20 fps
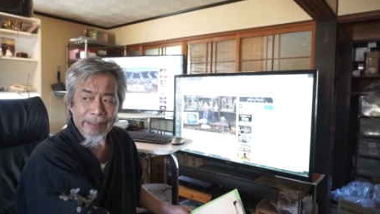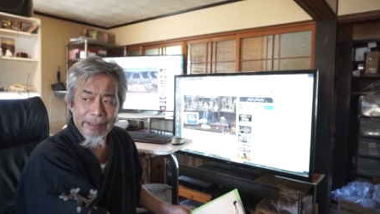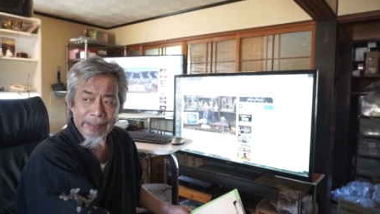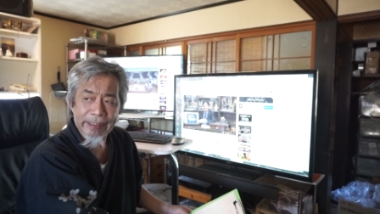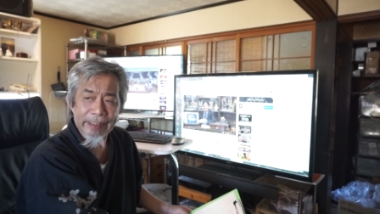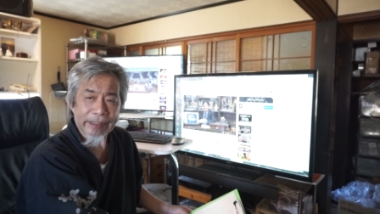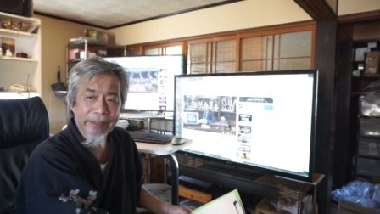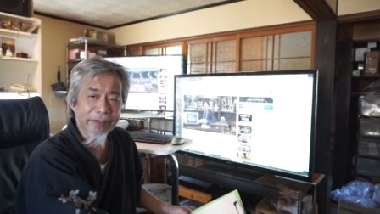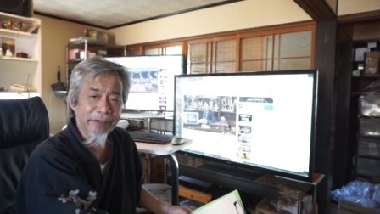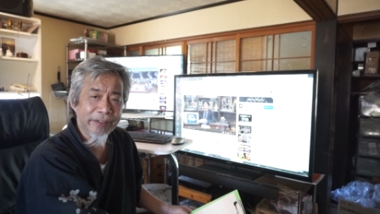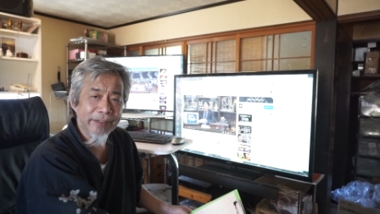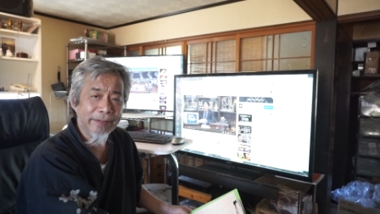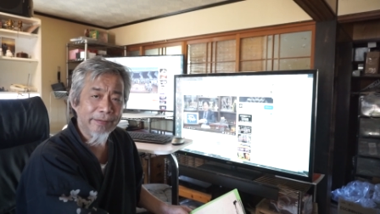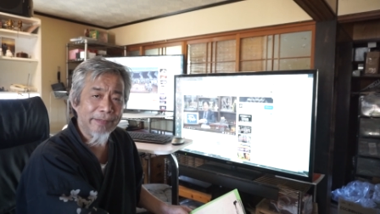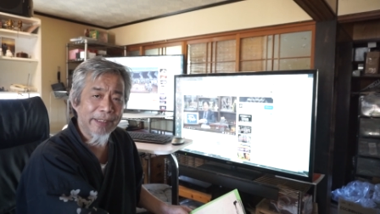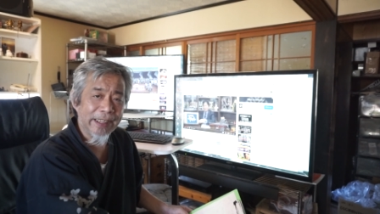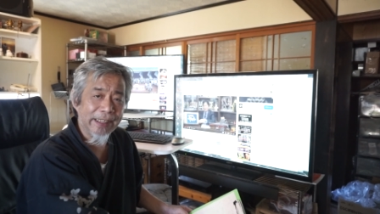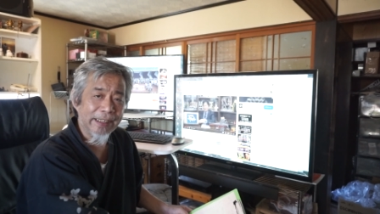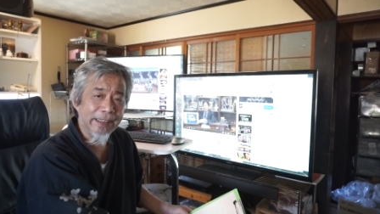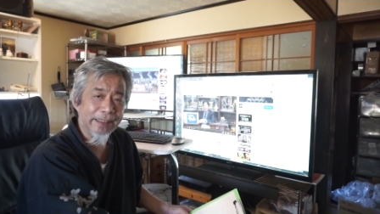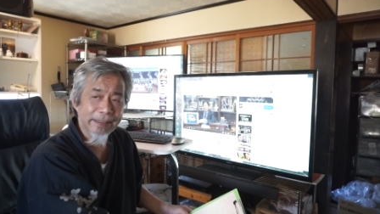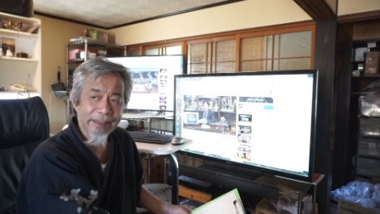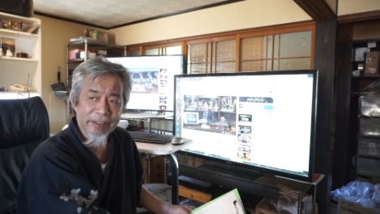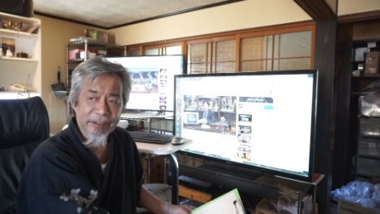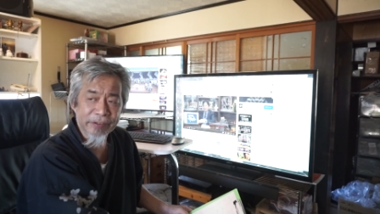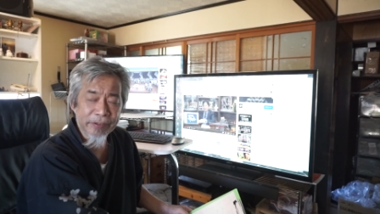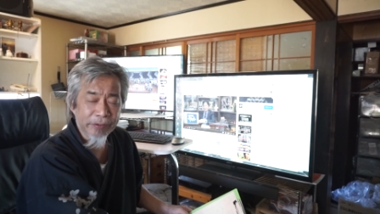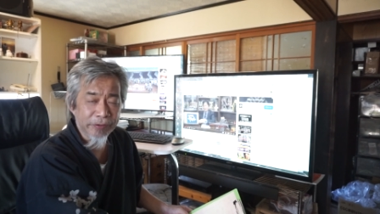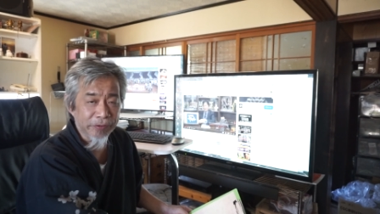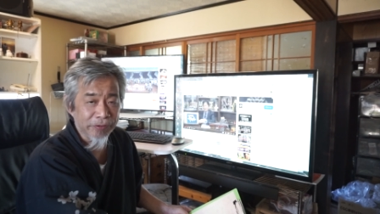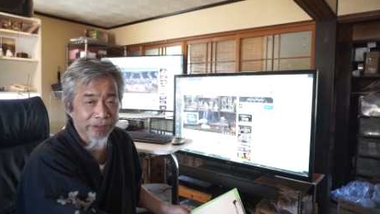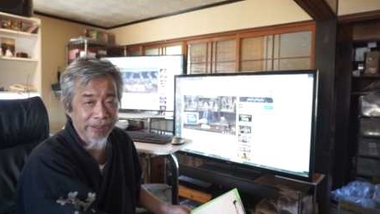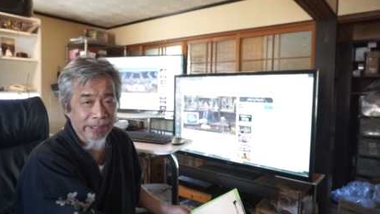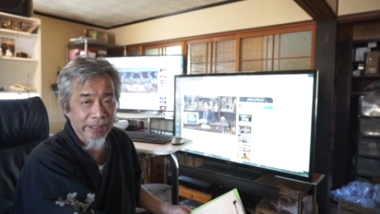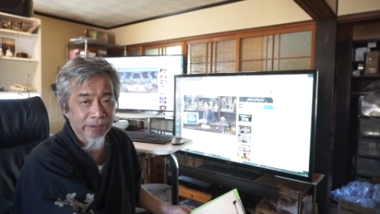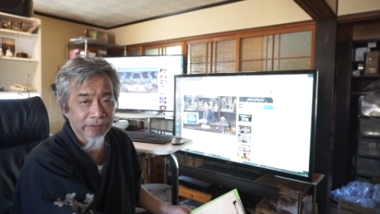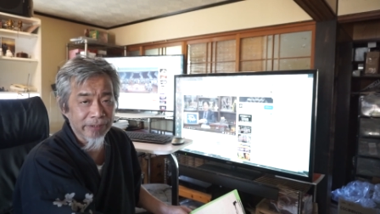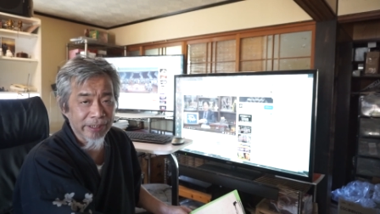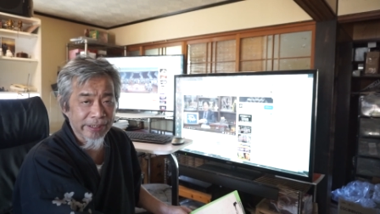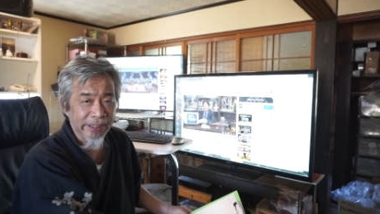えそれではまた次の動画
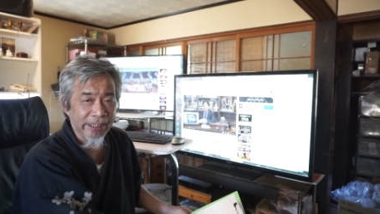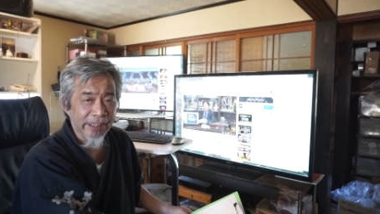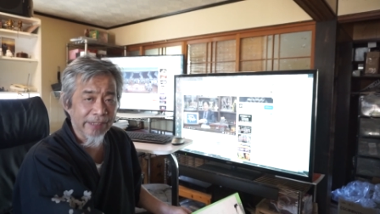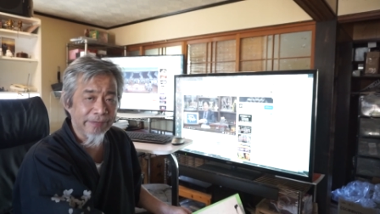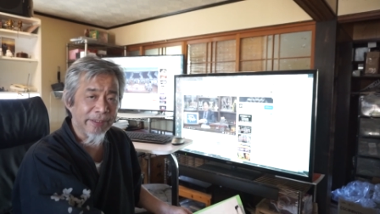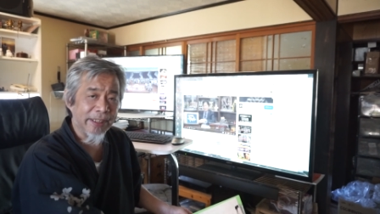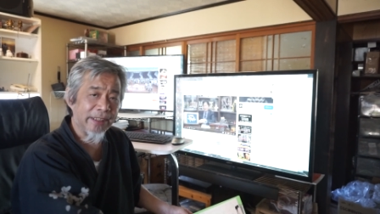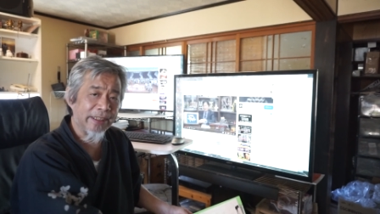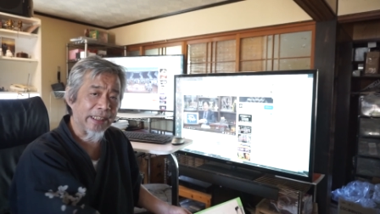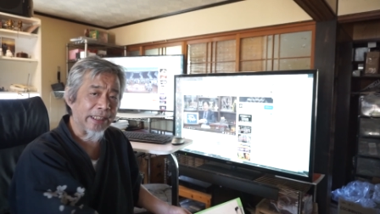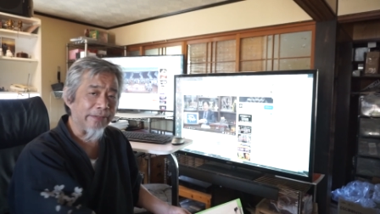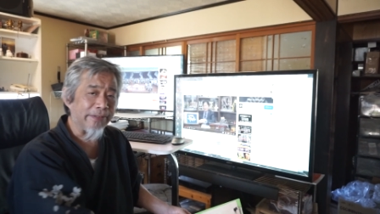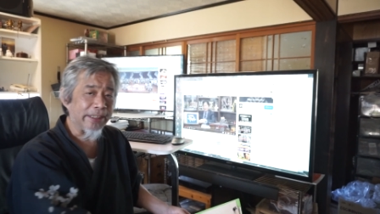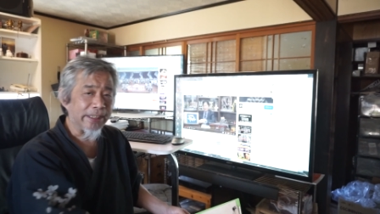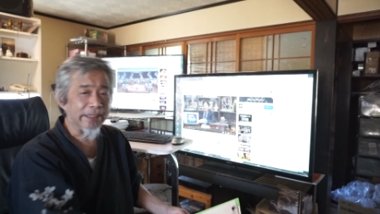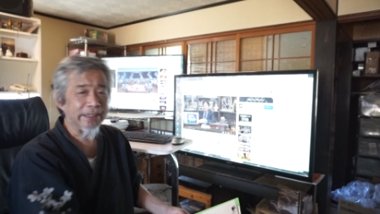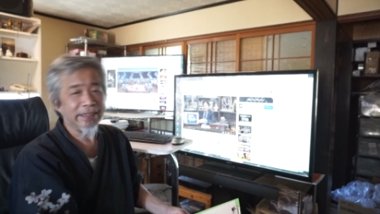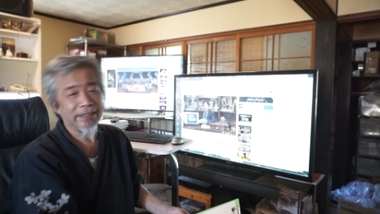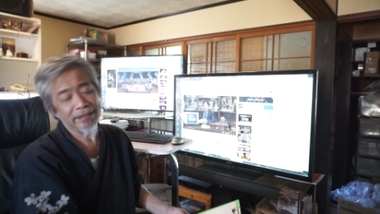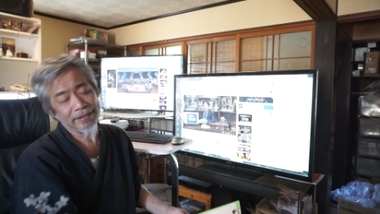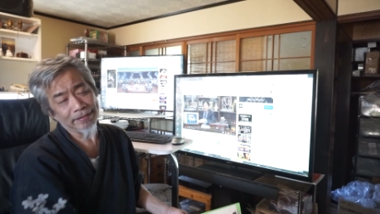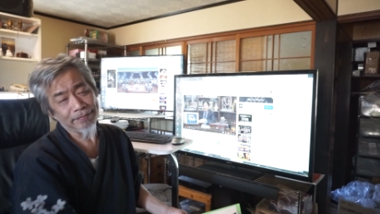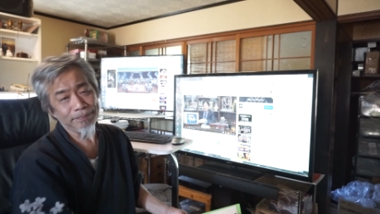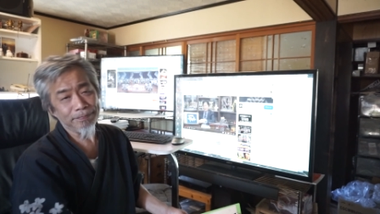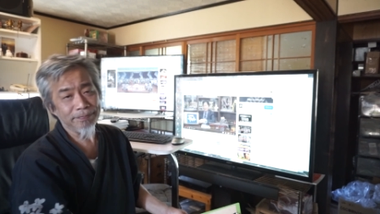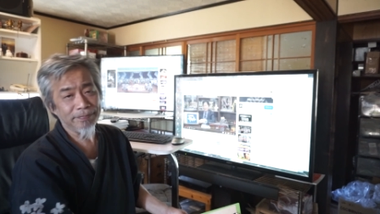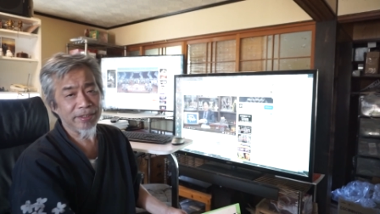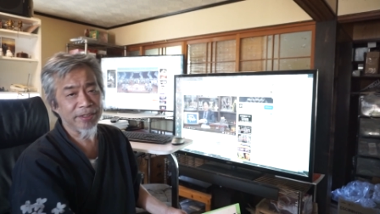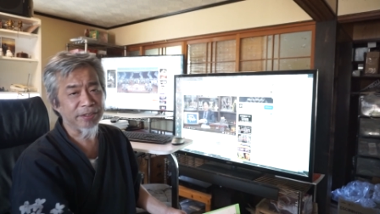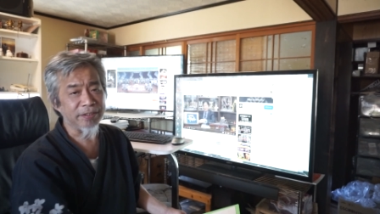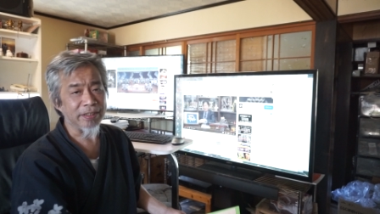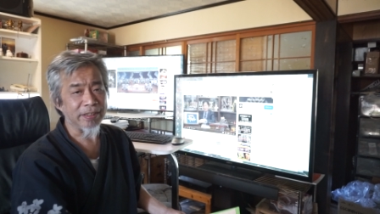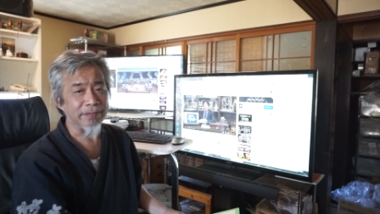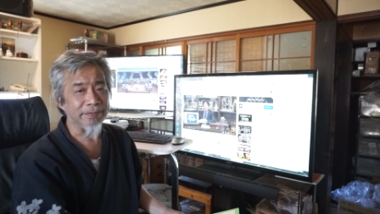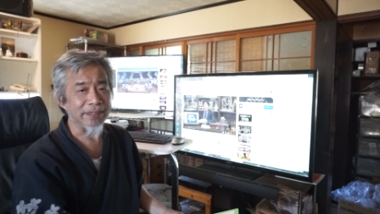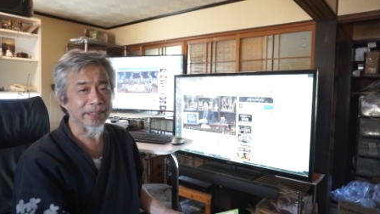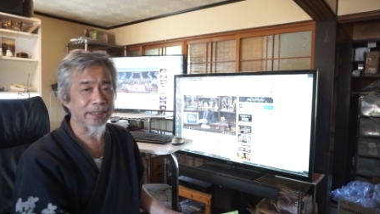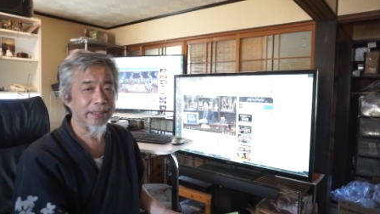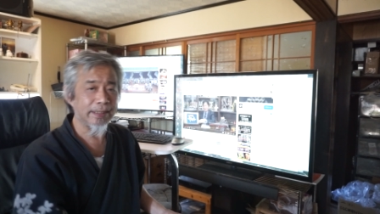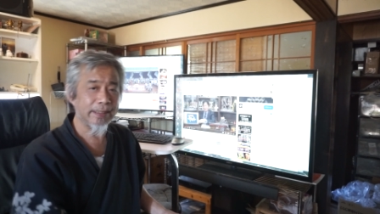でお会いできれば幸いです。失礼
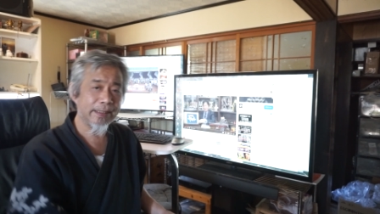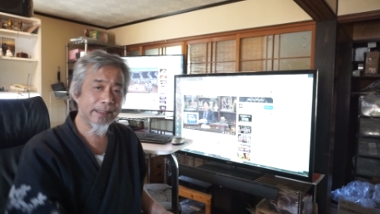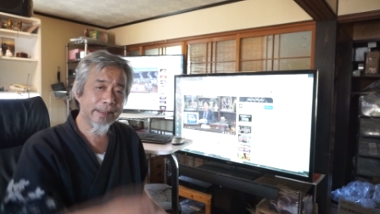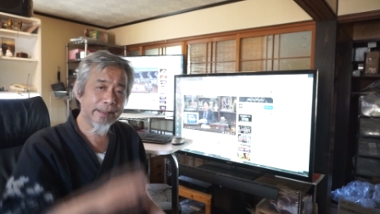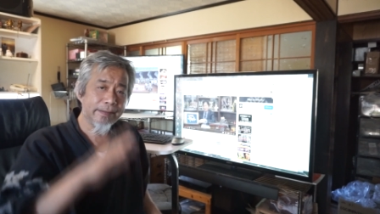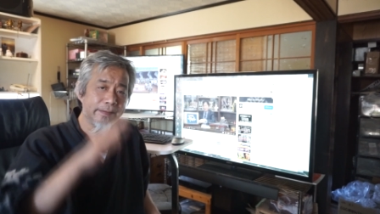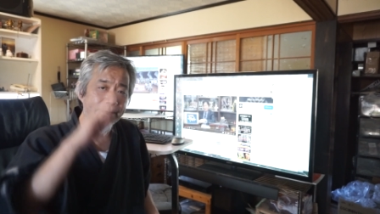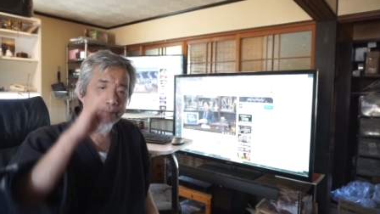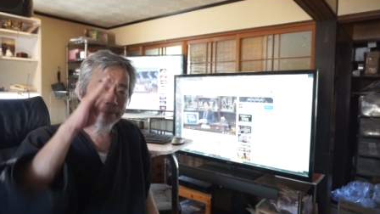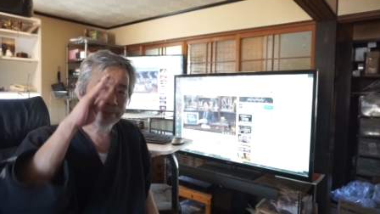します。